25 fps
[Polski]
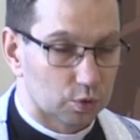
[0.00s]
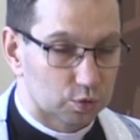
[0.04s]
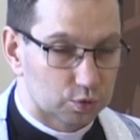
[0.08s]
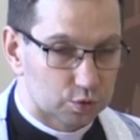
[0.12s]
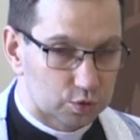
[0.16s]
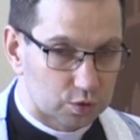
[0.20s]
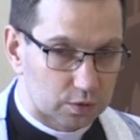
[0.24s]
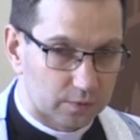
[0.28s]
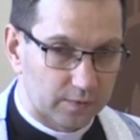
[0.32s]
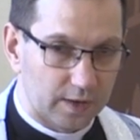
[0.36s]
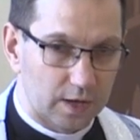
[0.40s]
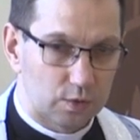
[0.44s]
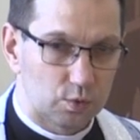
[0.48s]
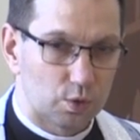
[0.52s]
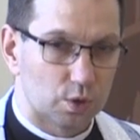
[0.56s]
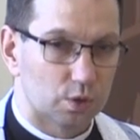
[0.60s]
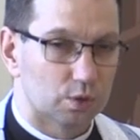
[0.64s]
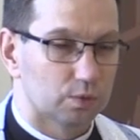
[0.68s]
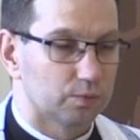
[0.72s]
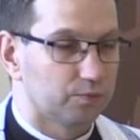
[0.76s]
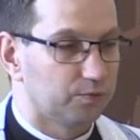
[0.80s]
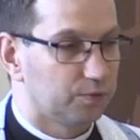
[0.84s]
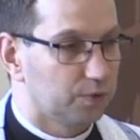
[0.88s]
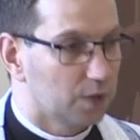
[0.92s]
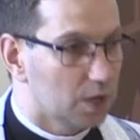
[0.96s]

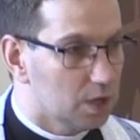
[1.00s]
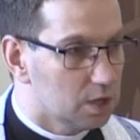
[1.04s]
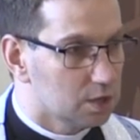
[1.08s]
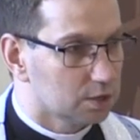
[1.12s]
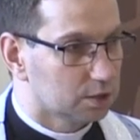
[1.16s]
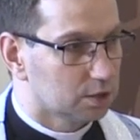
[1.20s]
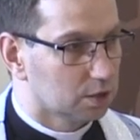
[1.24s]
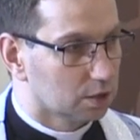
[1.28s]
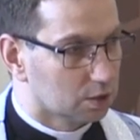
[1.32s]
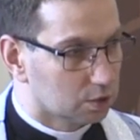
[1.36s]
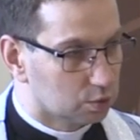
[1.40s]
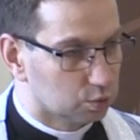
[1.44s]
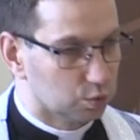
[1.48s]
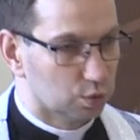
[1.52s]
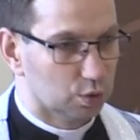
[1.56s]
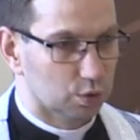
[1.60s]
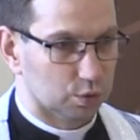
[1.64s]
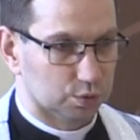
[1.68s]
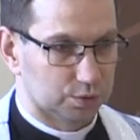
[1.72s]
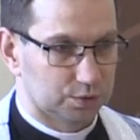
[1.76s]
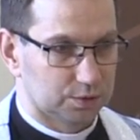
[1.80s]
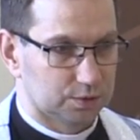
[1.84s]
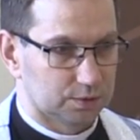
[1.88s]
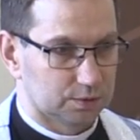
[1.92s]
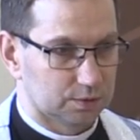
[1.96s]
odczuwało wielki
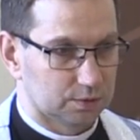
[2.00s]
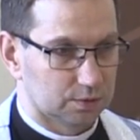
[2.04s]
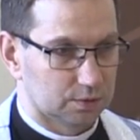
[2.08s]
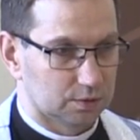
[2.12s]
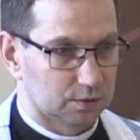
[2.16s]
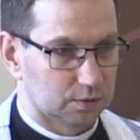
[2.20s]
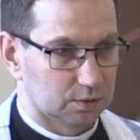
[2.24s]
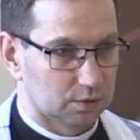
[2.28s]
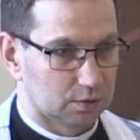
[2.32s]
głód